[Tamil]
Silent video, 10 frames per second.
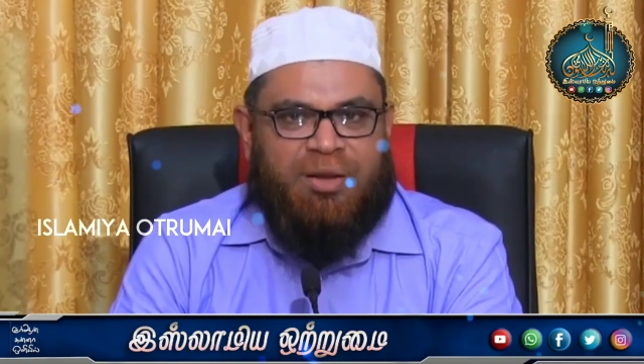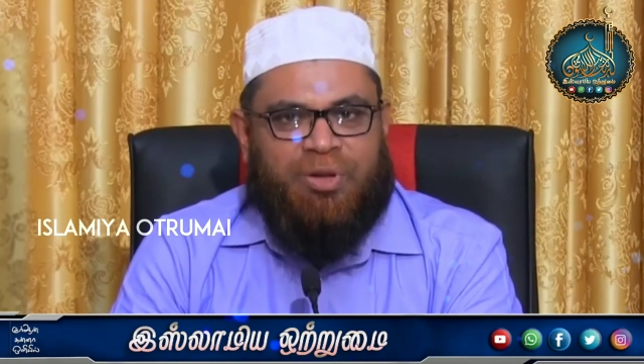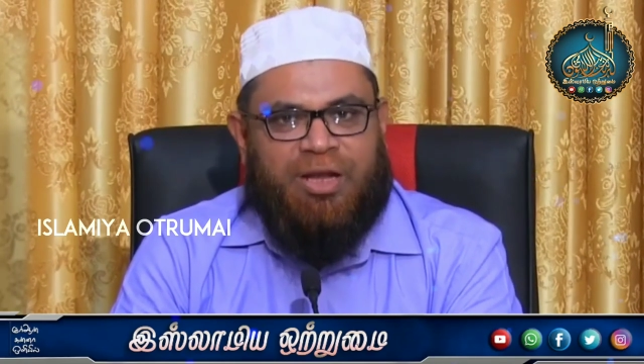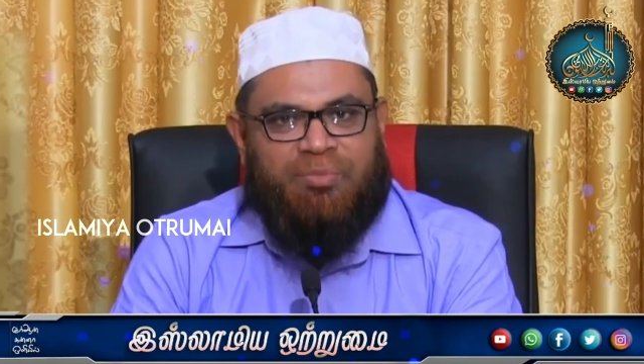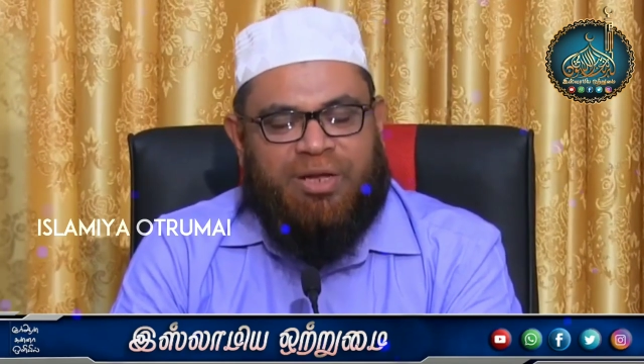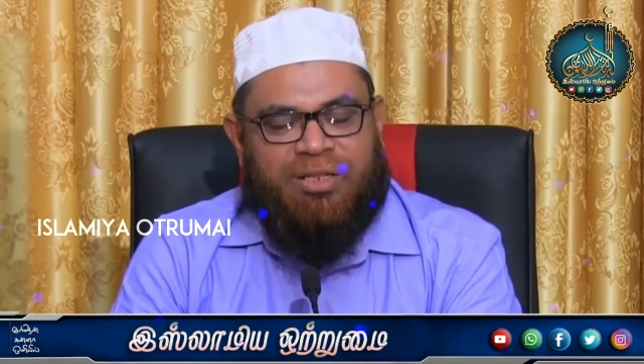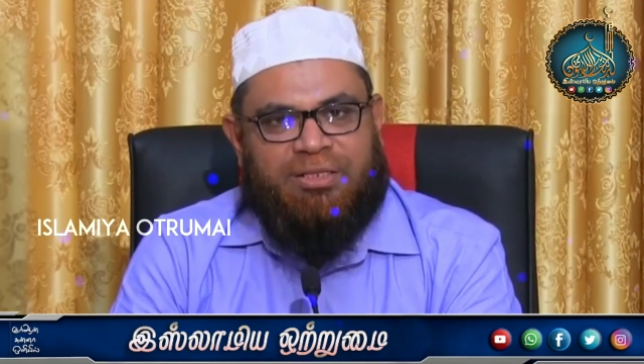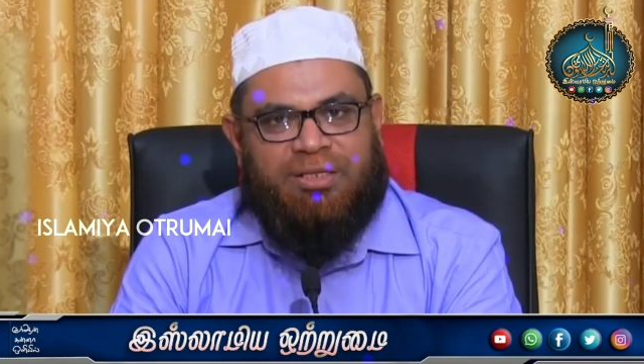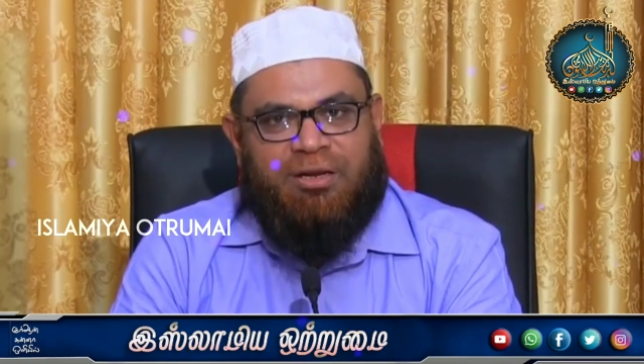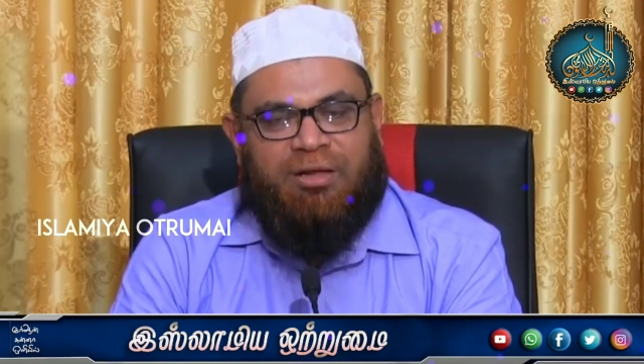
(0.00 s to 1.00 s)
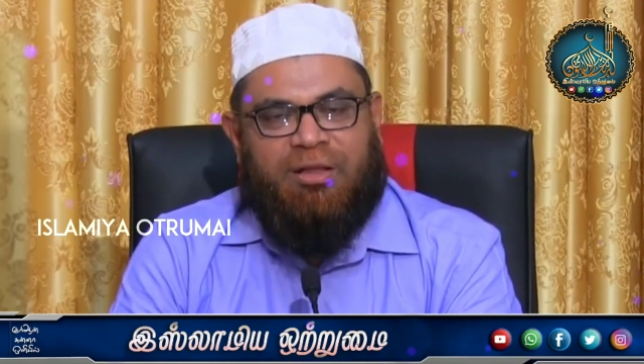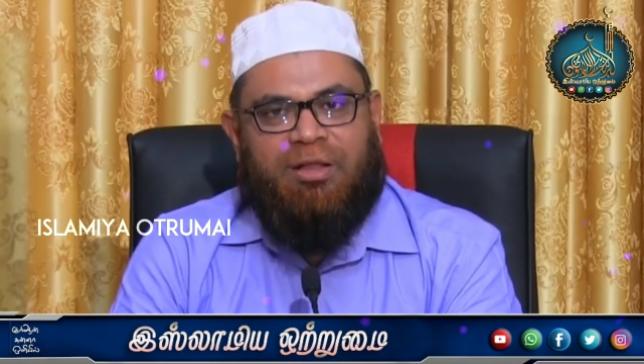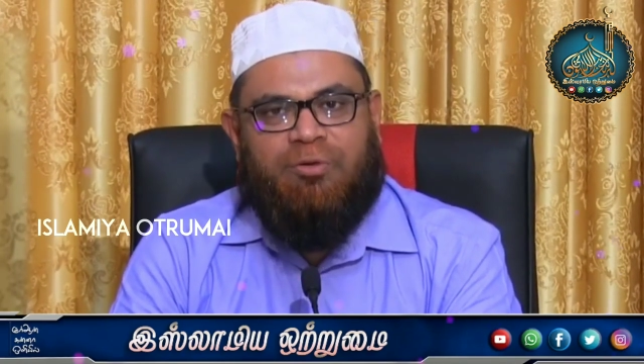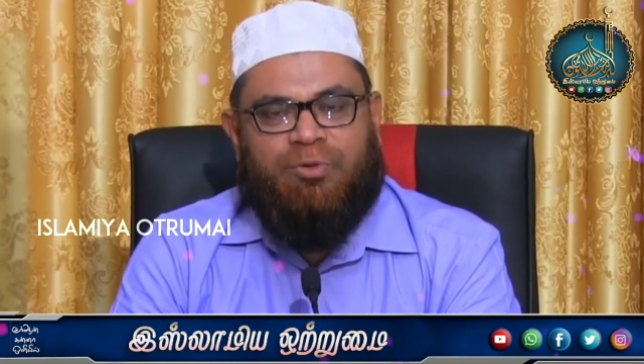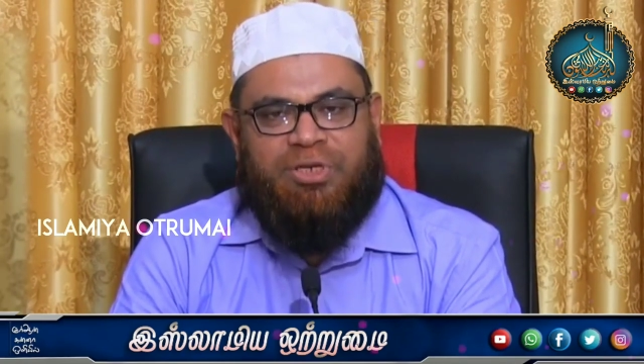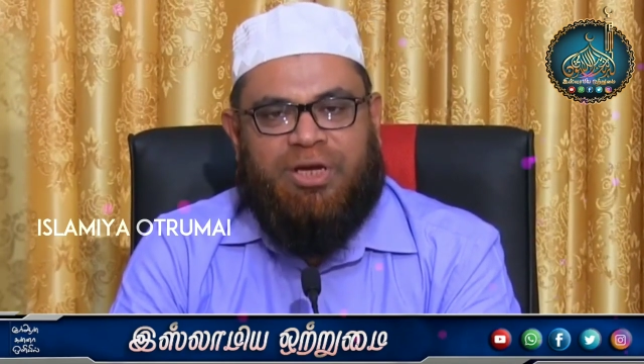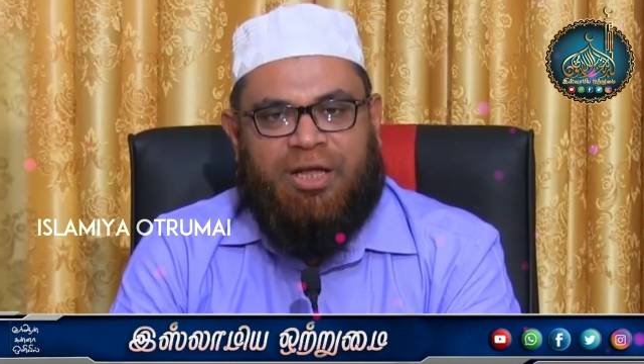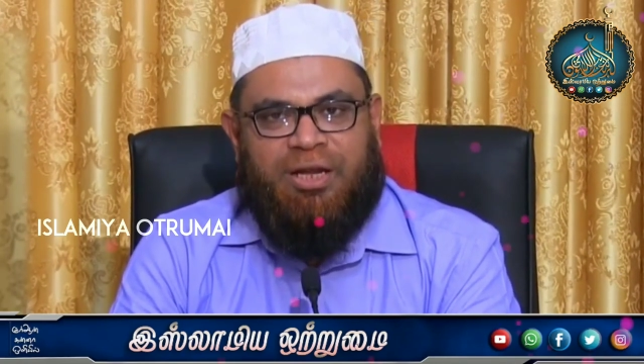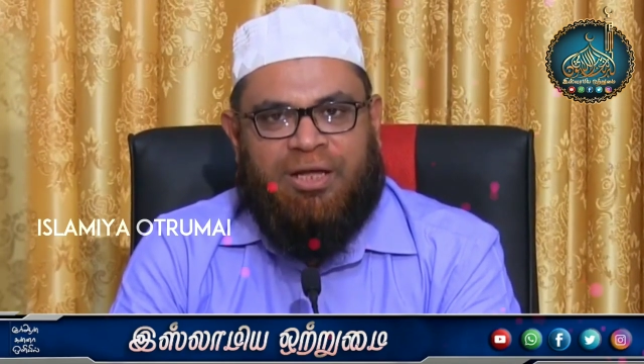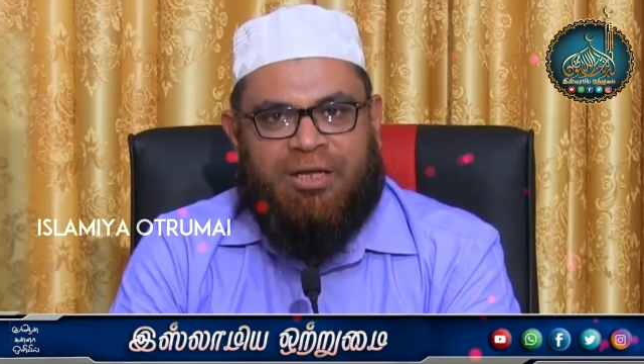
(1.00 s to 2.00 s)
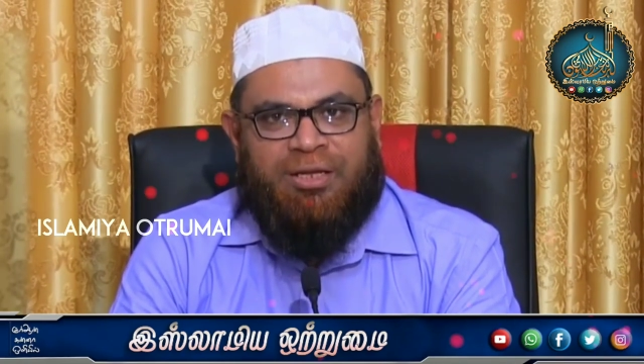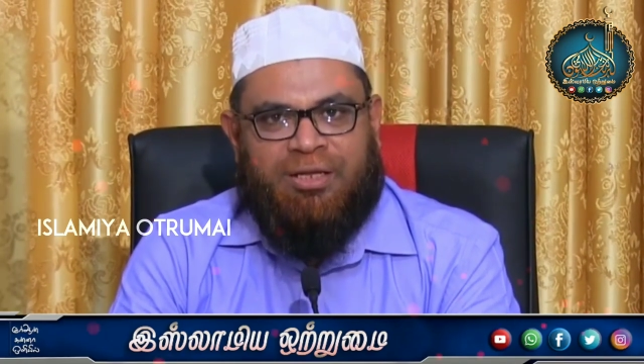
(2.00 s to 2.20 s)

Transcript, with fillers: ரமலான் மாதத்தில் அல்லாஹு சாலா